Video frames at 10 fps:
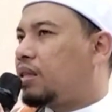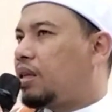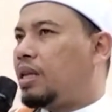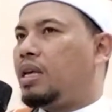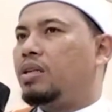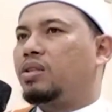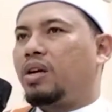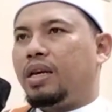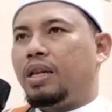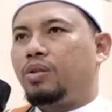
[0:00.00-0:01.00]
Jadi
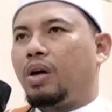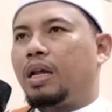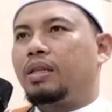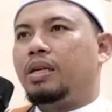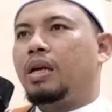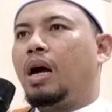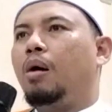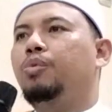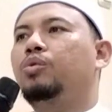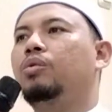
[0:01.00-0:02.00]
Israel itu
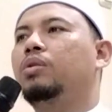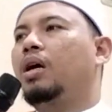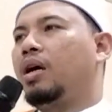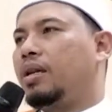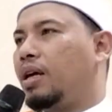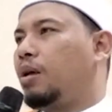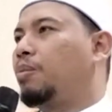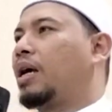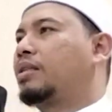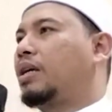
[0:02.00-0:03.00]
artinya Abdullah
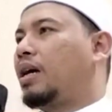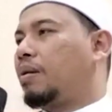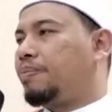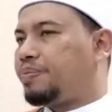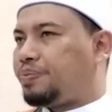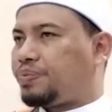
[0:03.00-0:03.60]
dalam bahasa Arab.